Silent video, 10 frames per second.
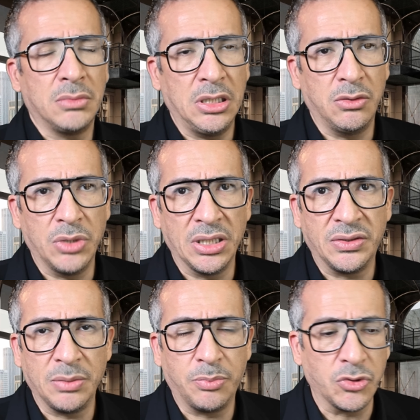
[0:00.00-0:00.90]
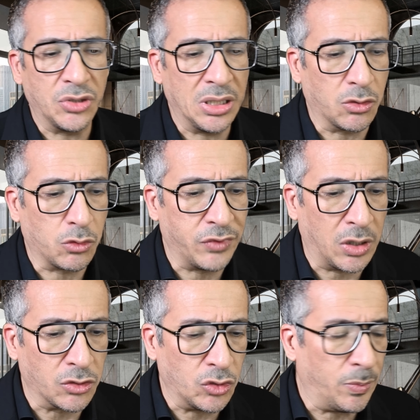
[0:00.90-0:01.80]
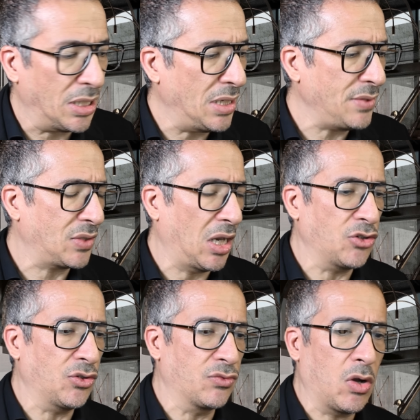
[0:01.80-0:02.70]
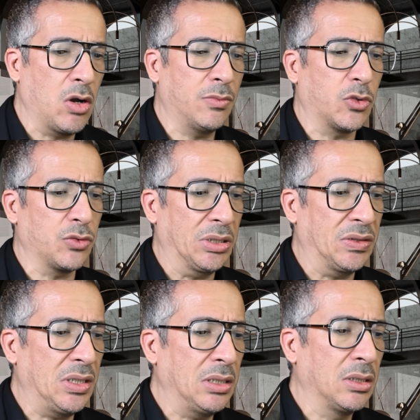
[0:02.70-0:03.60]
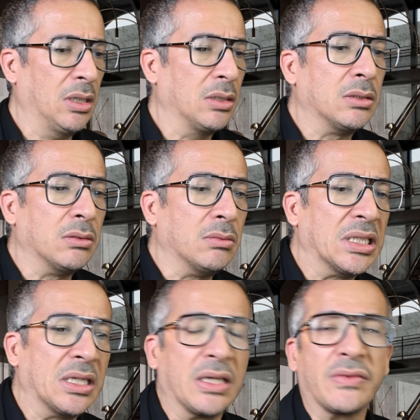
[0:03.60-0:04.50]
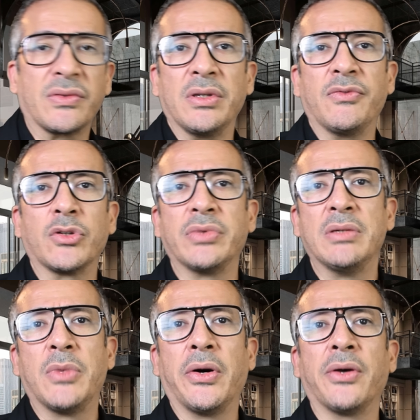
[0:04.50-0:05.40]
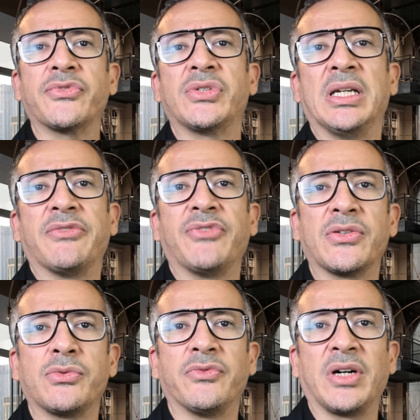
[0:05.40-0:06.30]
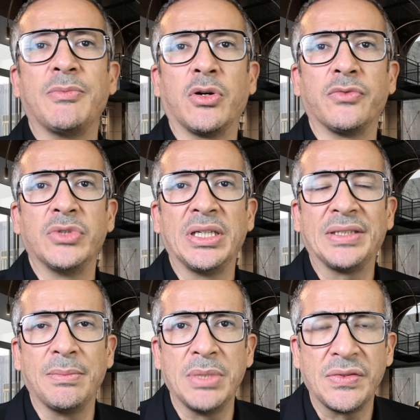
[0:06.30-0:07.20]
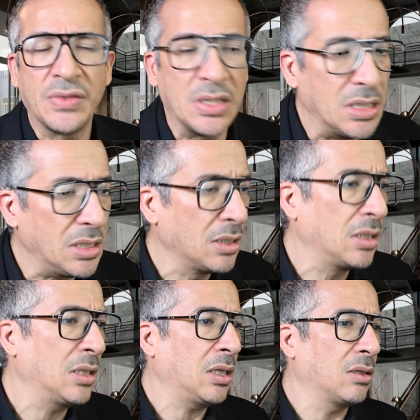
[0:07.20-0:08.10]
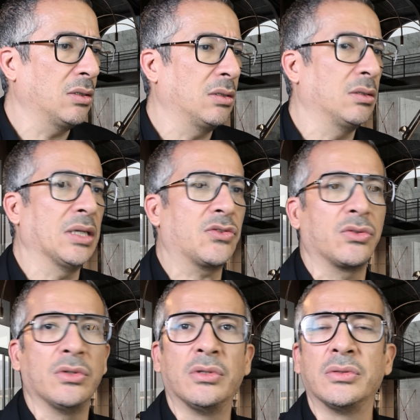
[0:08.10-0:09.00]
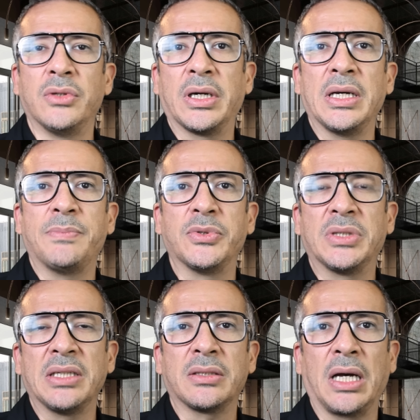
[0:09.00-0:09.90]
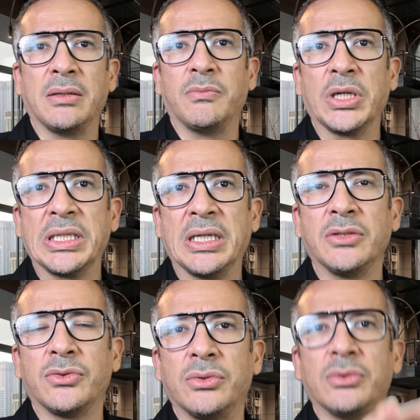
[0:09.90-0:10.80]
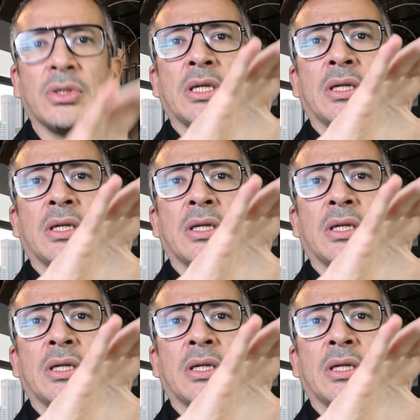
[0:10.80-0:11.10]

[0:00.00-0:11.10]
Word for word: Il lui a été posé en conférence de presse à Jérôme, on lui a dit est-ce qu'éventuellement, si l'inflation vraiment venait à baisser, euh, est-ce qu'il y aurait peut-être un moyen de euh,